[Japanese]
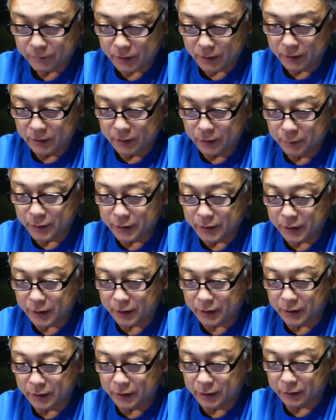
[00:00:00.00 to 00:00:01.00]
今
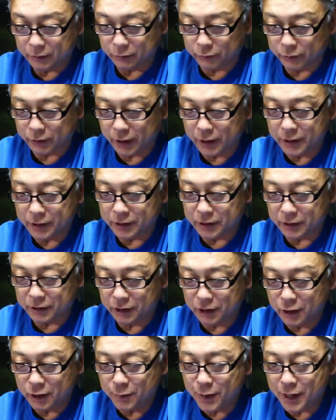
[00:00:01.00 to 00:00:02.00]
ね、えっ、ー、と、待機
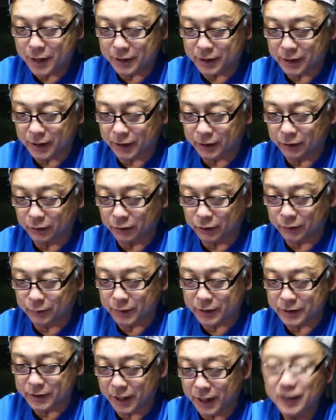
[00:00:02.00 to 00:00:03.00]
2名になっており
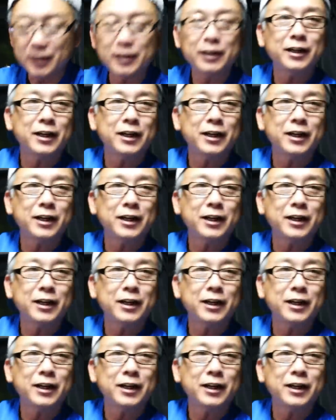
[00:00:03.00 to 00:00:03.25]
ますね。